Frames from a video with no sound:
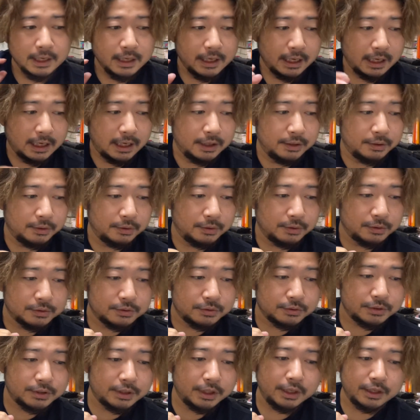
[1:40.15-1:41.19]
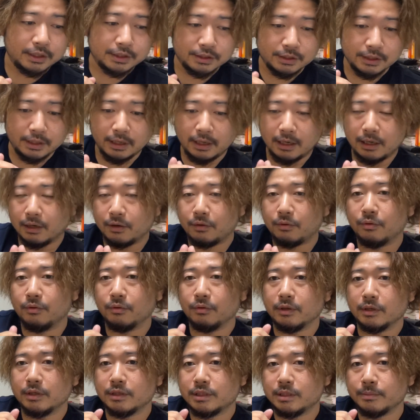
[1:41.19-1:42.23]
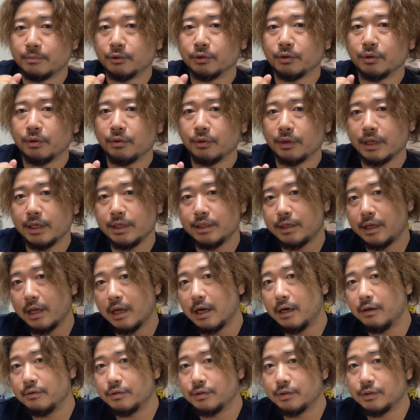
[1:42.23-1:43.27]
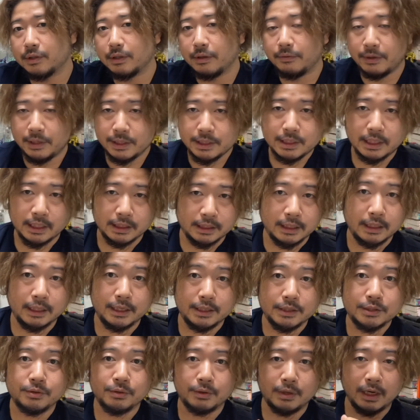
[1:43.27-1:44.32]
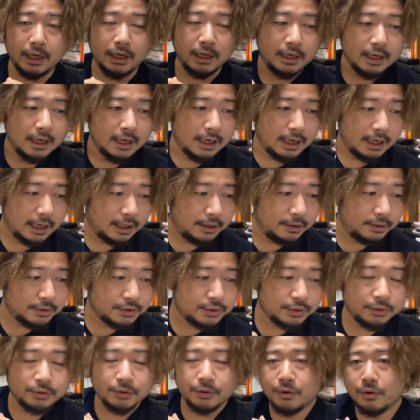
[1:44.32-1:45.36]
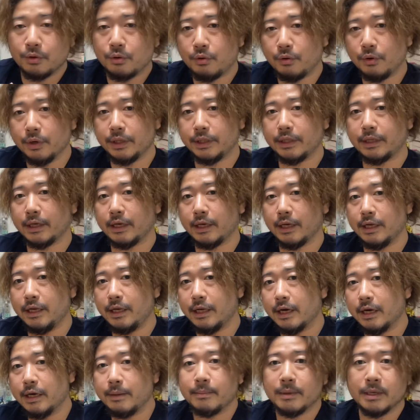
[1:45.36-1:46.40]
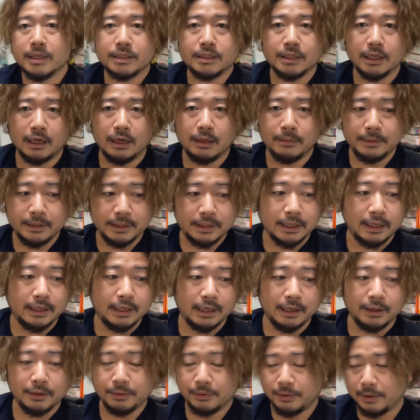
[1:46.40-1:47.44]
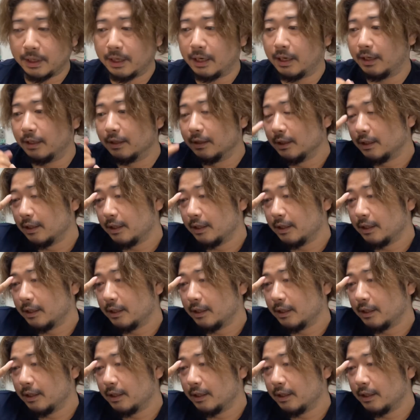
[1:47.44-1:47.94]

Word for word: あの、そしてですね、あ、この地元の景色が映って嬉しかったですとか、あの、ちょっと旅行行った気になりました、みたいなのとか、